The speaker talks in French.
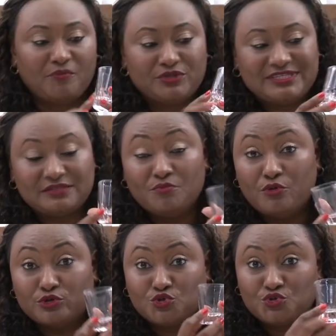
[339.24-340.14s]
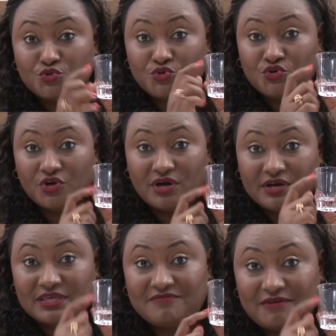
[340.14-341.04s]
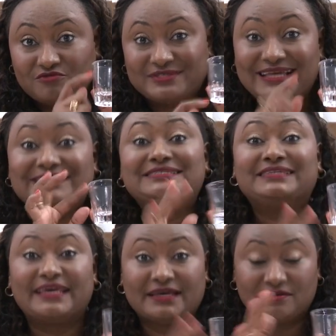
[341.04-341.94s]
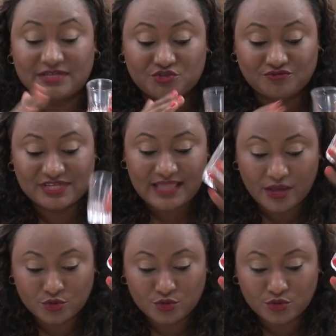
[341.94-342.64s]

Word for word: petite mesure qui va vous indiquer quand est-ce que vous êtes à